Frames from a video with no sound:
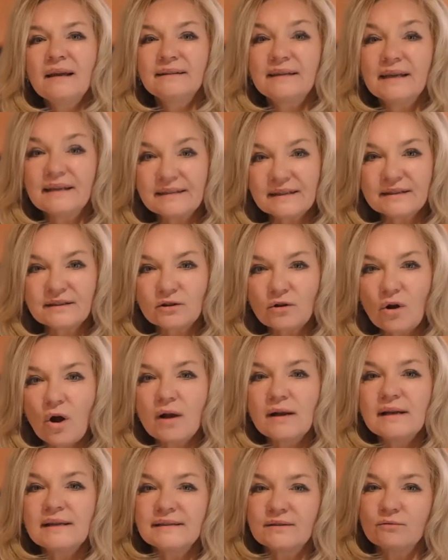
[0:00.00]
Dieses
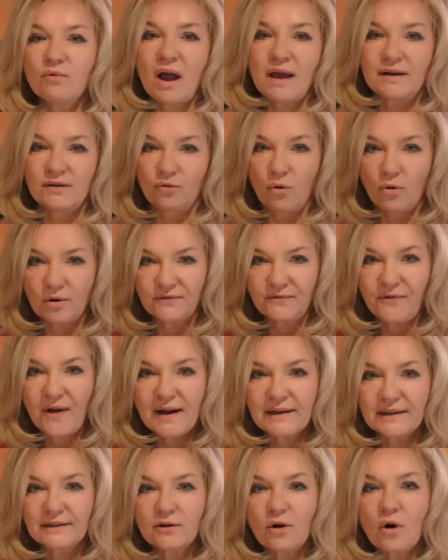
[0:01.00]
Knäuel ist nur ein
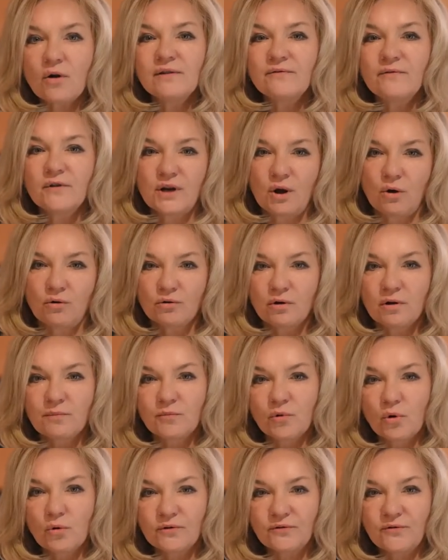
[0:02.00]
Notfallknäuel, wird auch nur
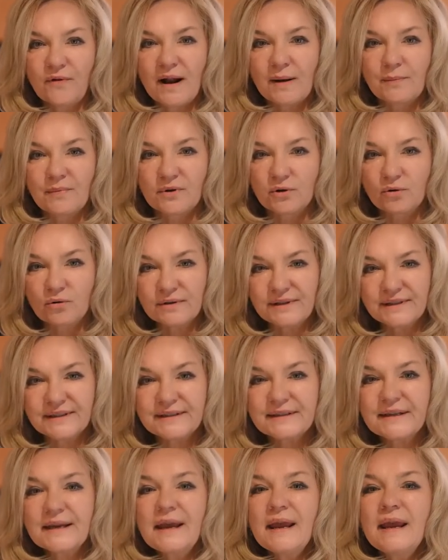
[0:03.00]
im Notfall
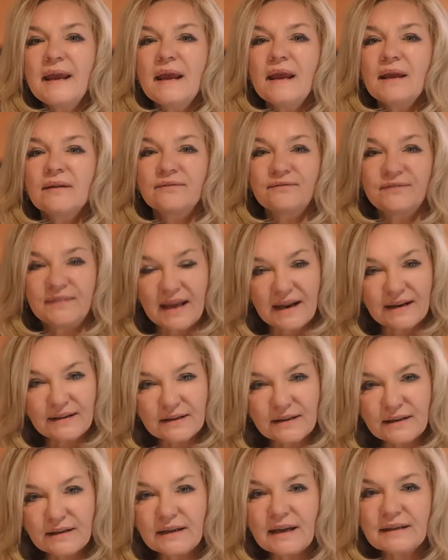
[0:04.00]
benutzt.
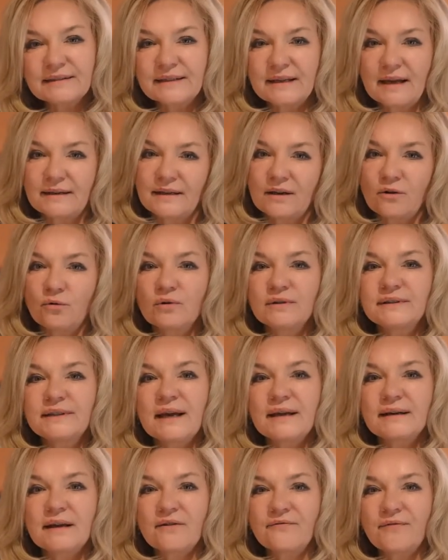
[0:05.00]
Denn jetzt hat der Hund
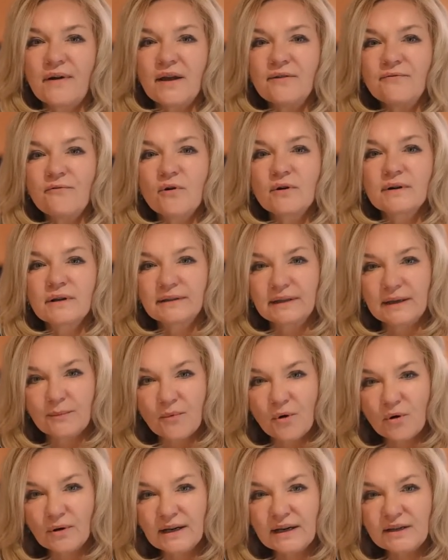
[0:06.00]
ja in der Freifolge die
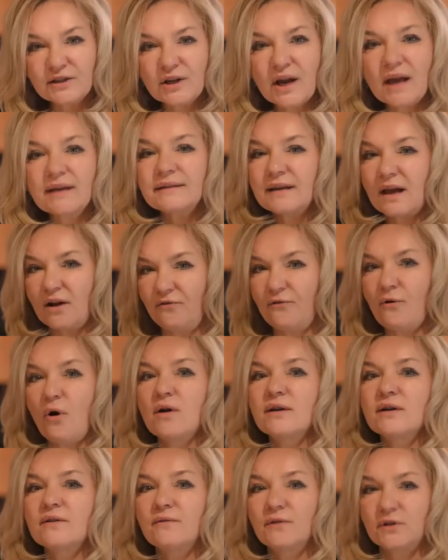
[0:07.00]
Möglichkeit, nach
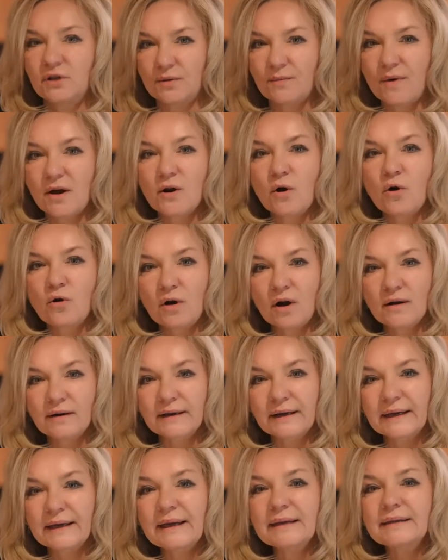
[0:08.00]
vorne wird immer noch
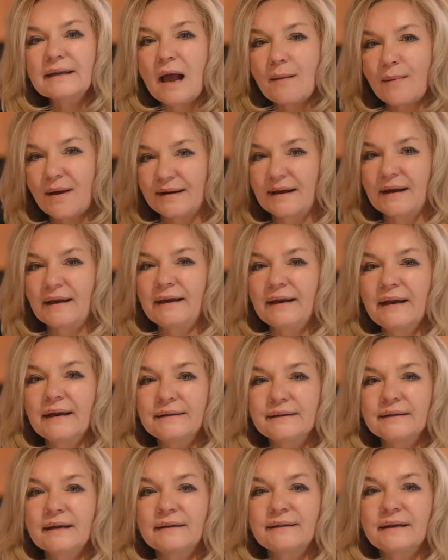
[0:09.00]
korrigiert, aber nach
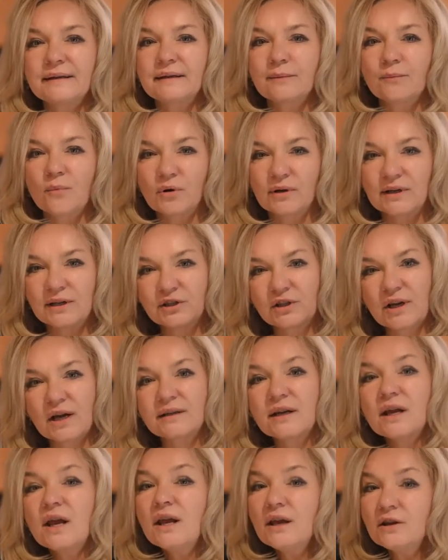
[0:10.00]
hinten hat er die
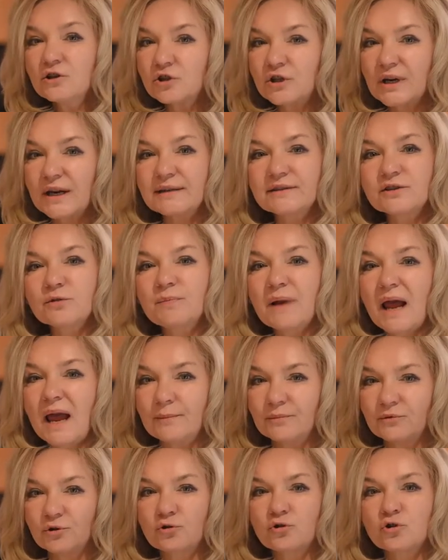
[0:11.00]
Möglichkeit, stehen zu
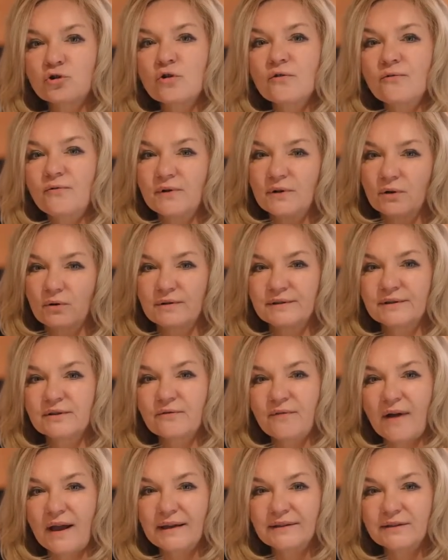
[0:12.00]
bleiben, zu schnüffeln und
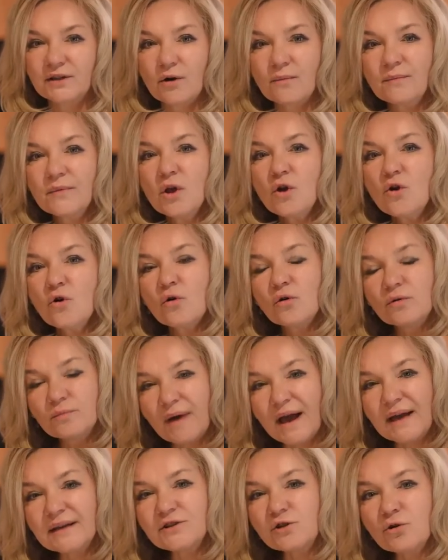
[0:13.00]
so weiter. Und
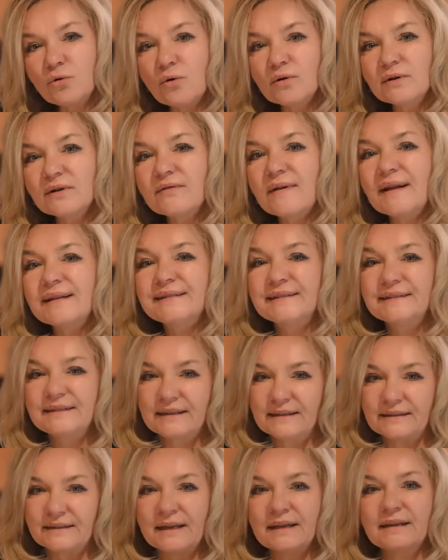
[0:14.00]
manche Hunde, wenn sie
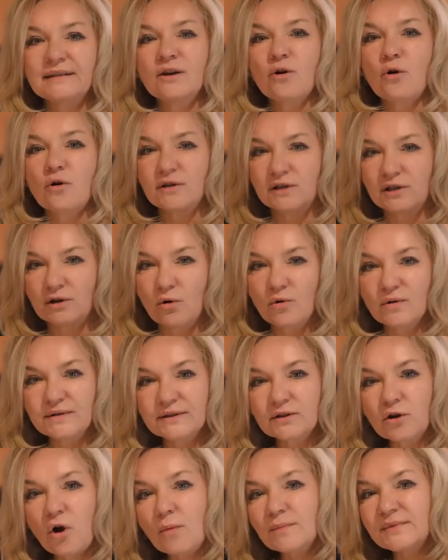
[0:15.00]
sich hinter euch
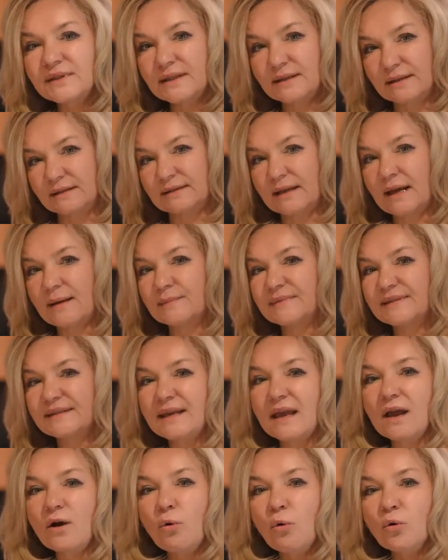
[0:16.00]
lösen, kommen sie in einem
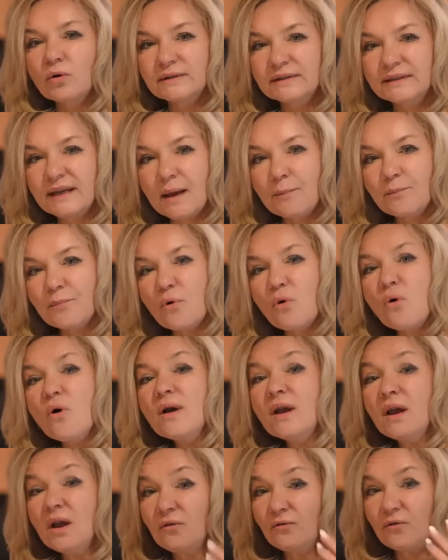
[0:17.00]
sehr hohen Tempo
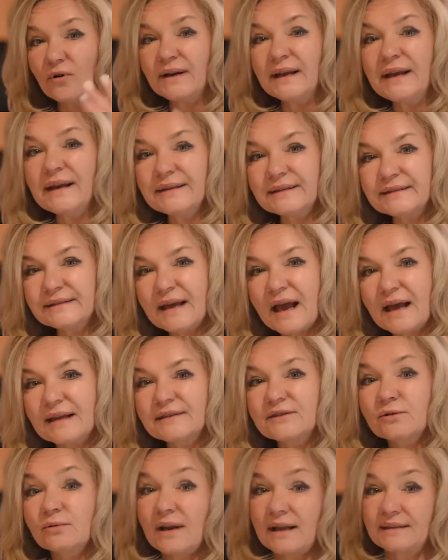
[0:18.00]
von hinten
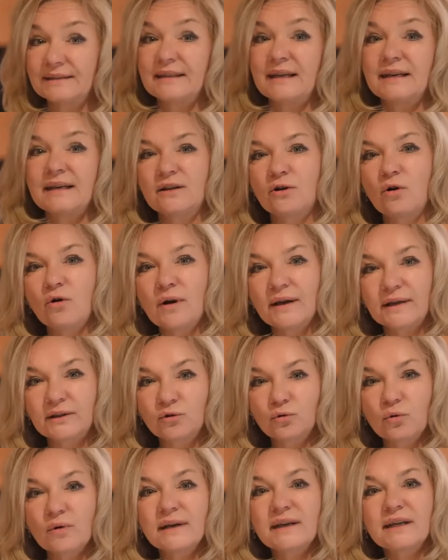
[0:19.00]
an, sodass ihr die
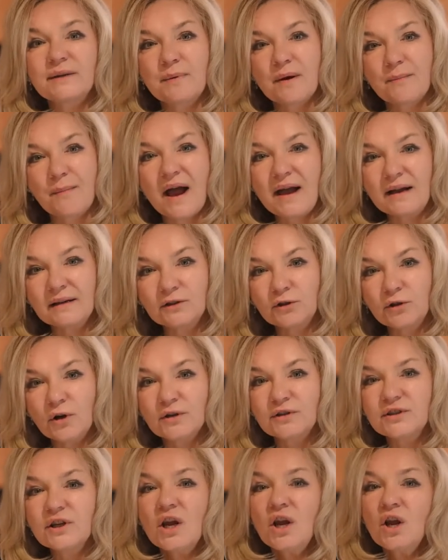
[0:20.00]
Korrektur nicht mehr machen
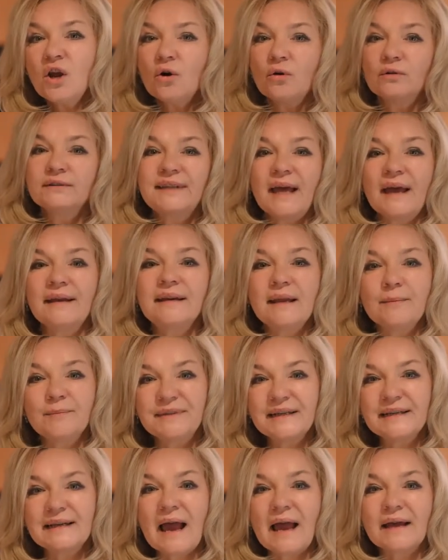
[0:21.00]
könnt. Und dann
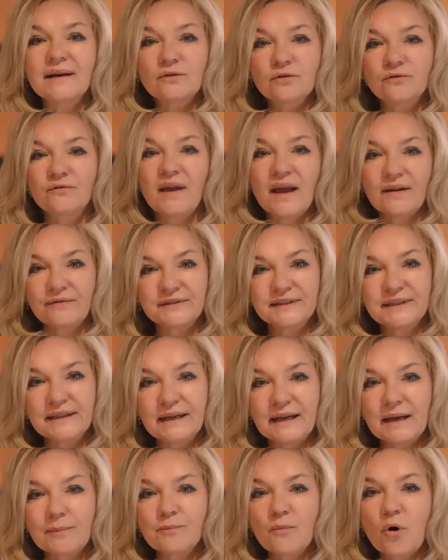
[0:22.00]
nehmt die Leine und werft sie
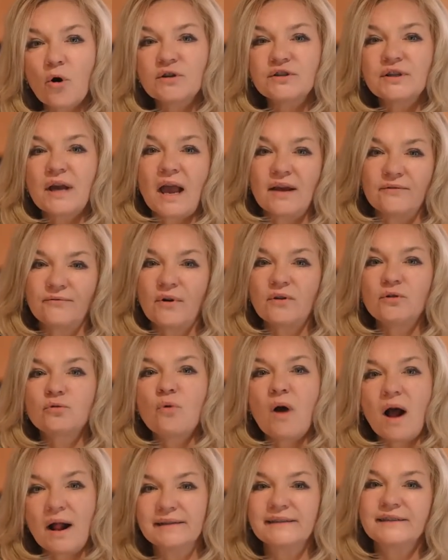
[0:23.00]
neben euch einfach
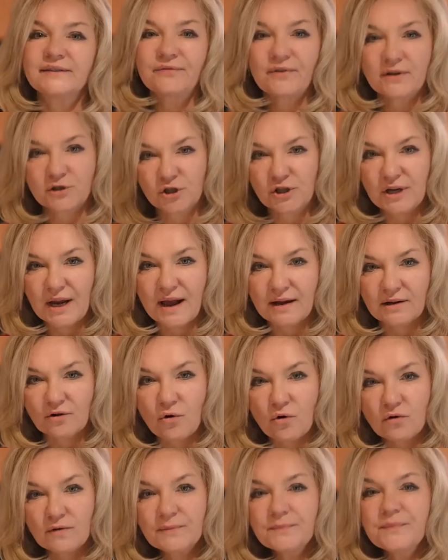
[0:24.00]
nur als
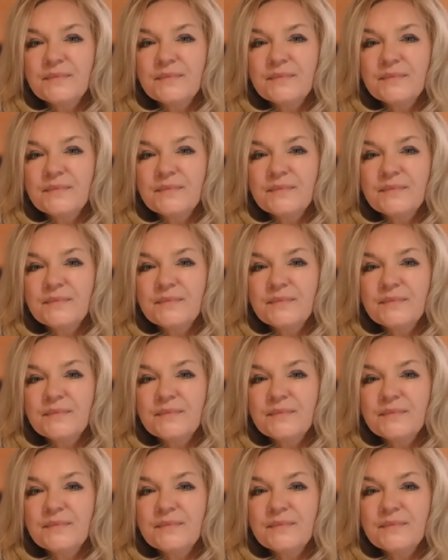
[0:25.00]
Verstärkung.